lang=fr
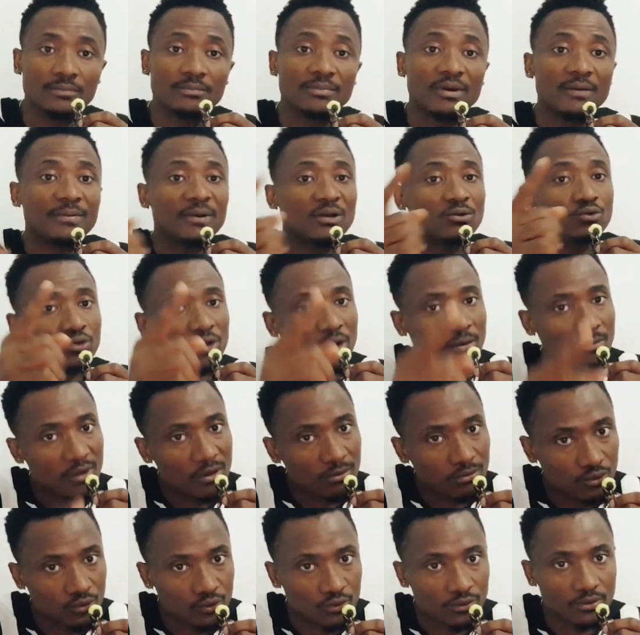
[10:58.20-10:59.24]
Papa Laurent
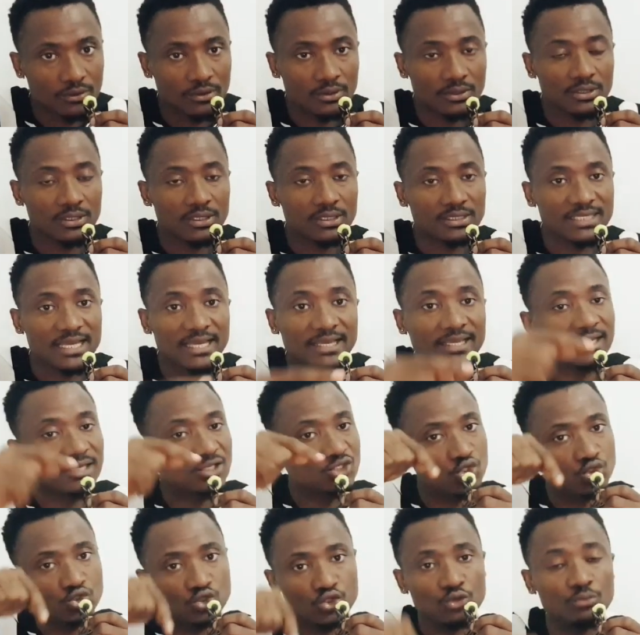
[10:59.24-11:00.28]
Babou, il y a quelque
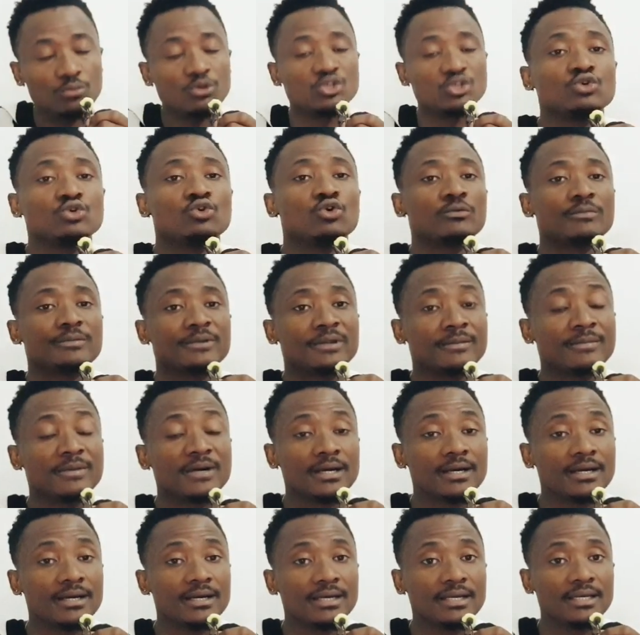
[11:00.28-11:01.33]
chose que ne comprends
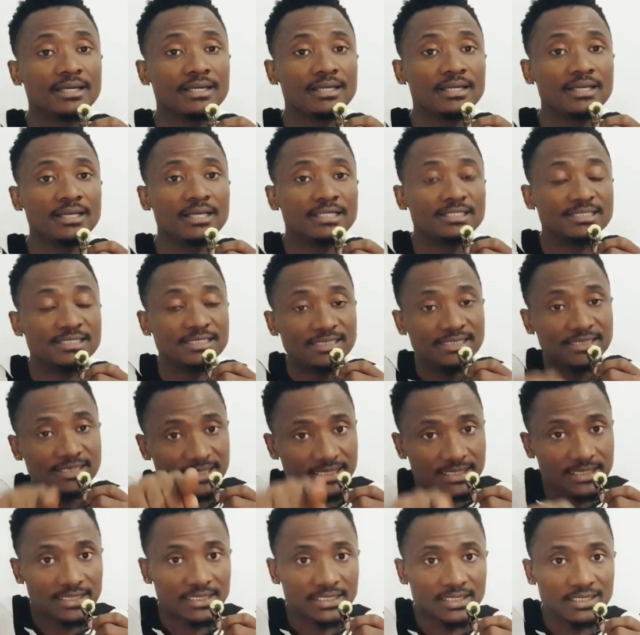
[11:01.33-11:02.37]
pas. Tu
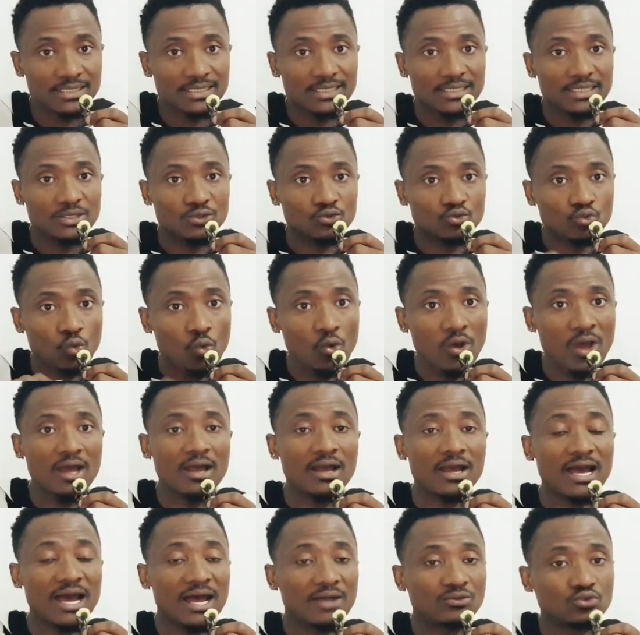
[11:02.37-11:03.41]
dis, toi,
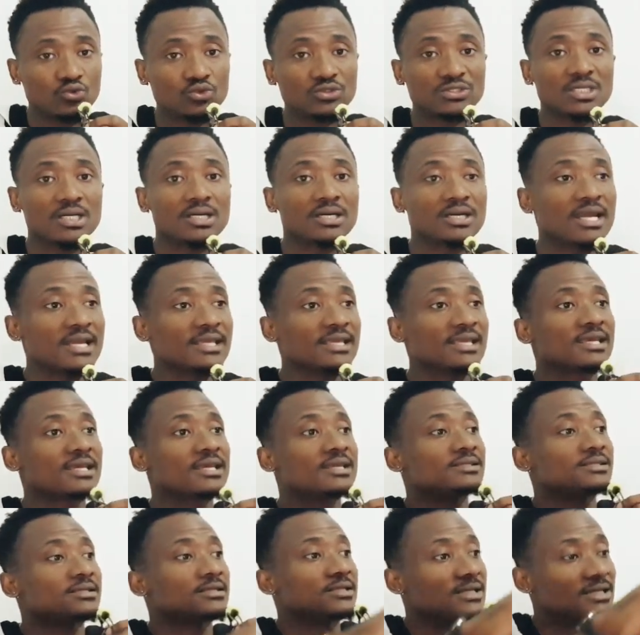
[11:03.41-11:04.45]
à ton temps, quand
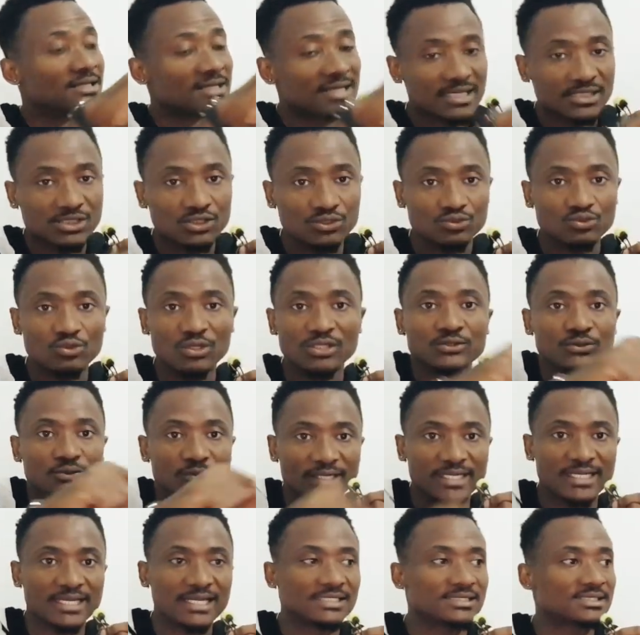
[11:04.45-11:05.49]
quelqu'un te clash, toi tu
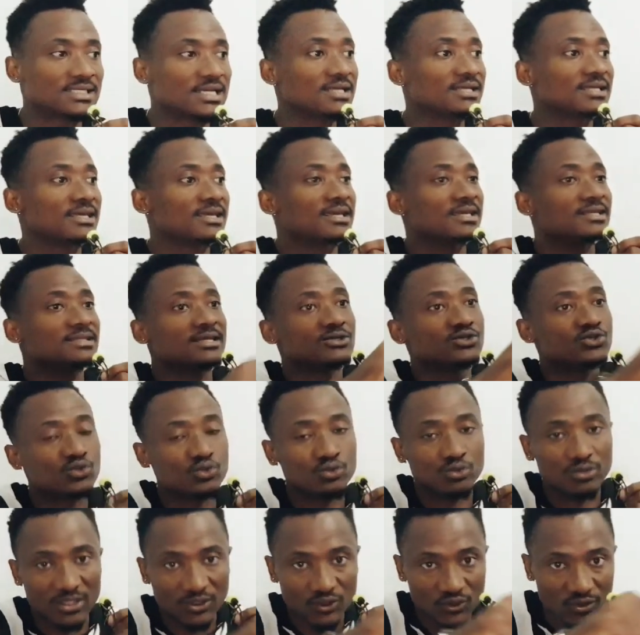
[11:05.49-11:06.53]
le clashes. Quand quelqu'un
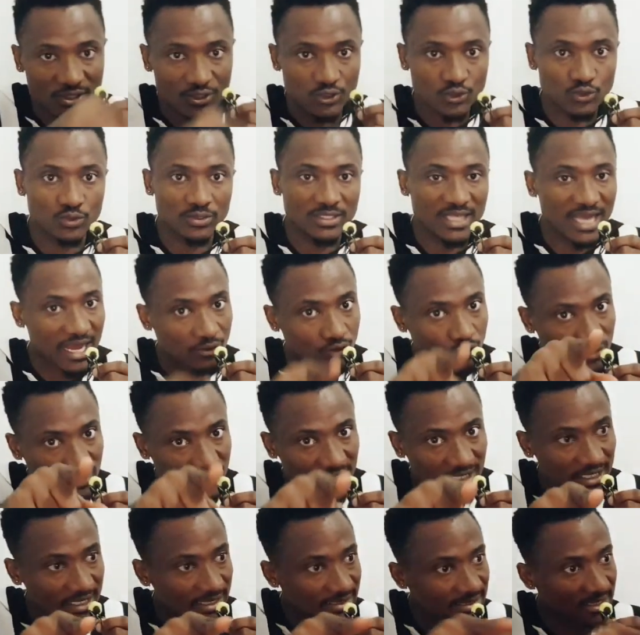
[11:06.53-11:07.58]
t'insulte, toi tu l'insultes. À ton
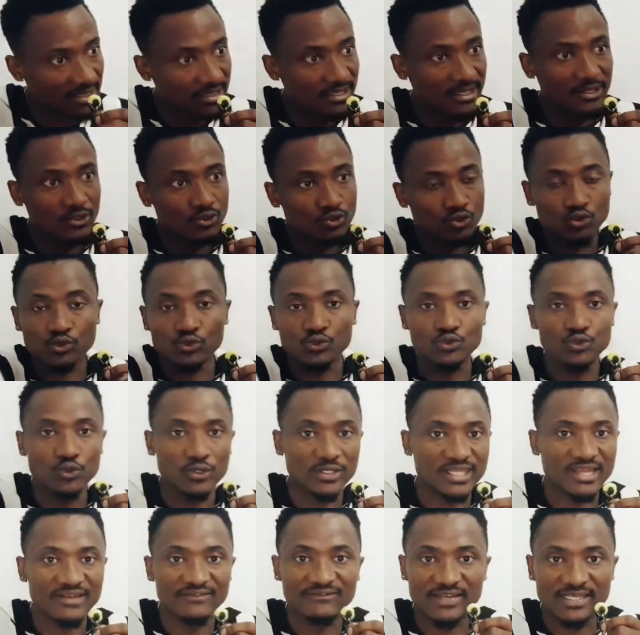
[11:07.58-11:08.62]
temps, là, si les réseaux sociaux
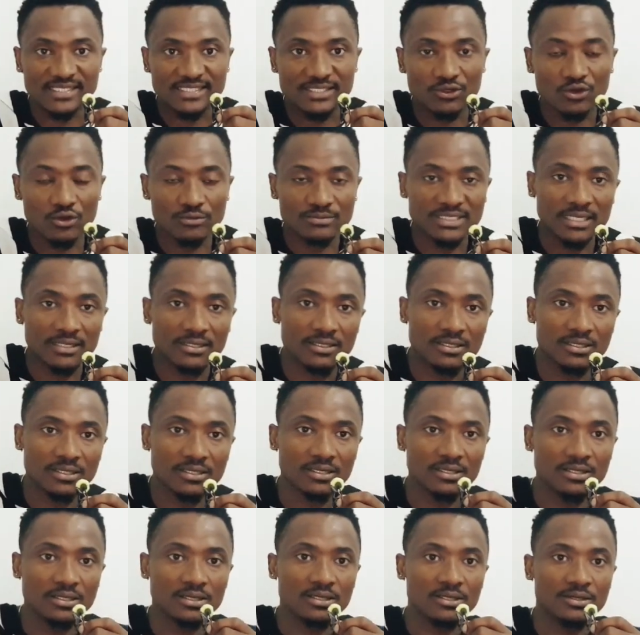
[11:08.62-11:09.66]
étaient versés comme ça,
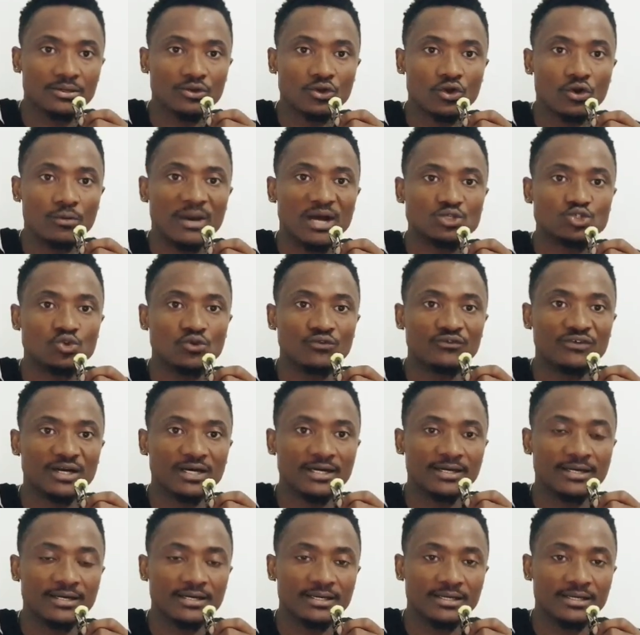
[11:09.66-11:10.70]
comme à Jovan,